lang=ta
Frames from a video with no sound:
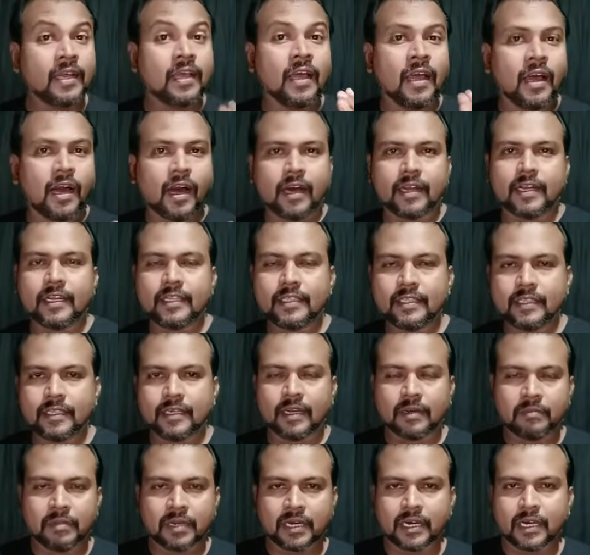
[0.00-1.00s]
அனைத்து
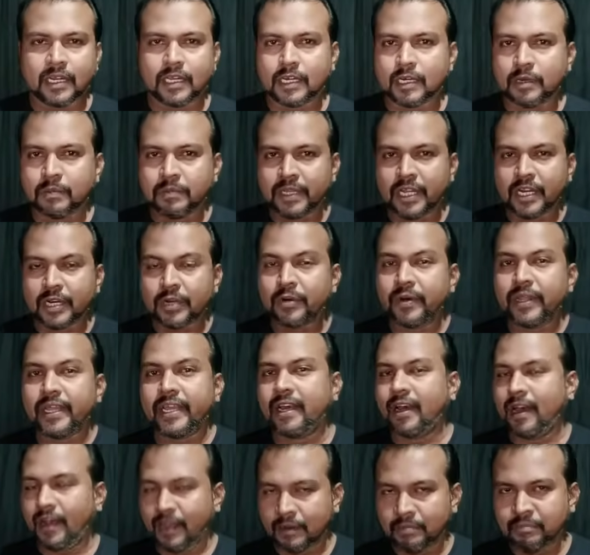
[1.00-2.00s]
நண்பர்களுக்கும் என்னுடைய
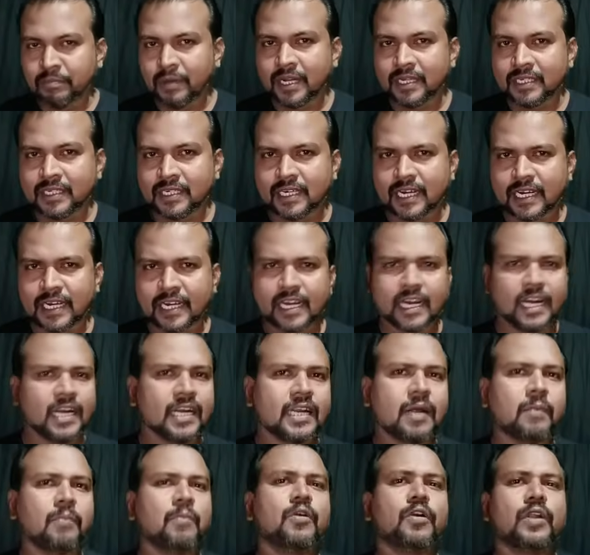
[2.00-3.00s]
அன்பார்ந்த நன்றிகள்
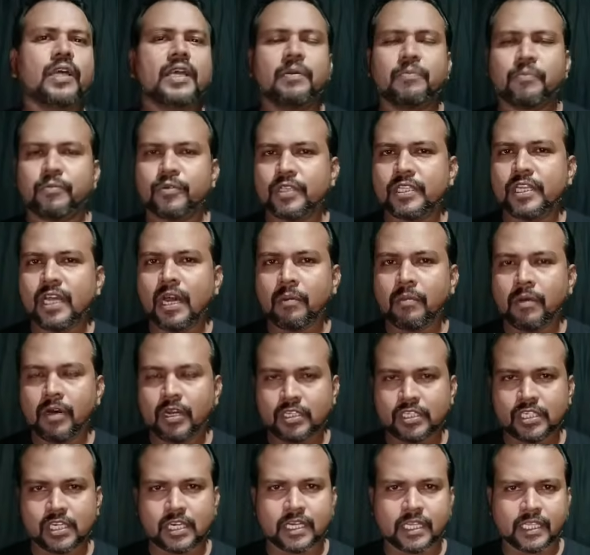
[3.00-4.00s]
நம்மளுடைய புதிய அமானுஷ
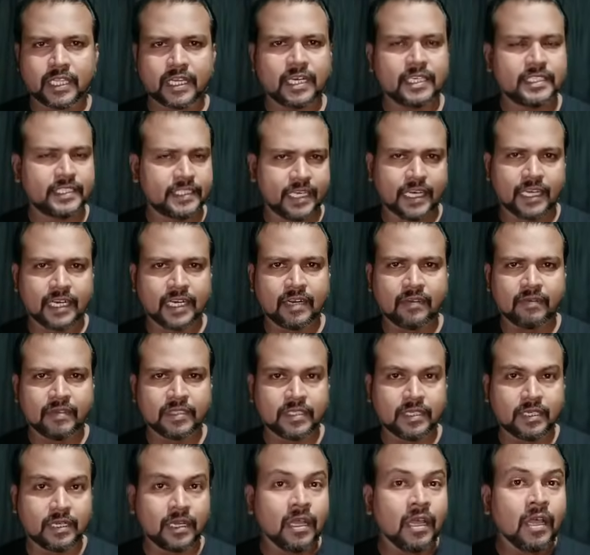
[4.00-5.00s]
கதைகள் சேனலை வந்து
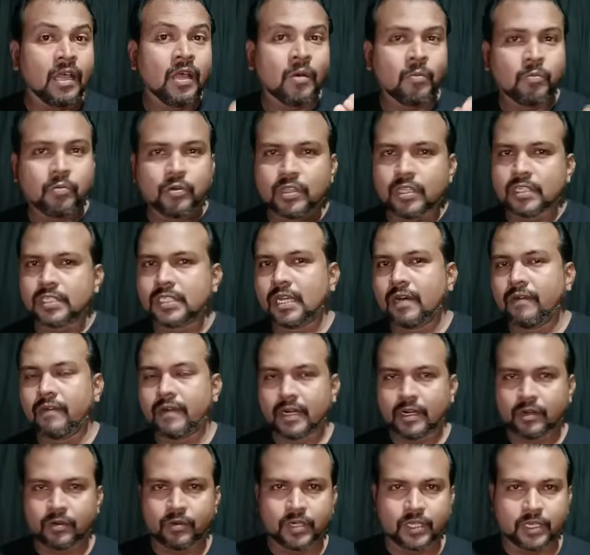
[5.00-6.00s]
புதுசாக
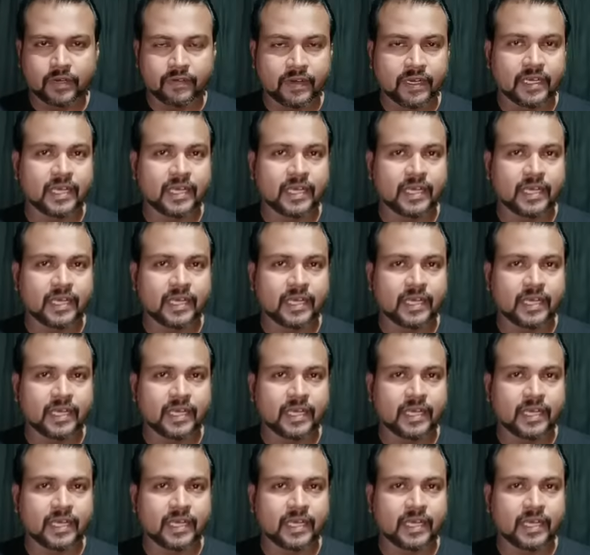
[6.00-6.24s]
வரக்கூடியவங்க